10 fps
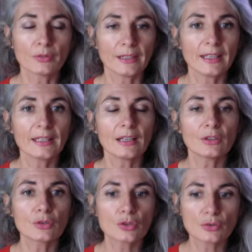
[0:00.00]
Vous voyez,
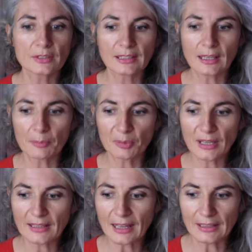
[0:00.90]
quelque chose qui a
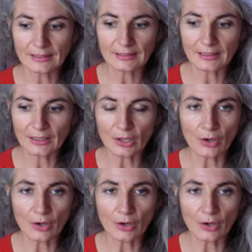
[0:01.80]
peut-être a été...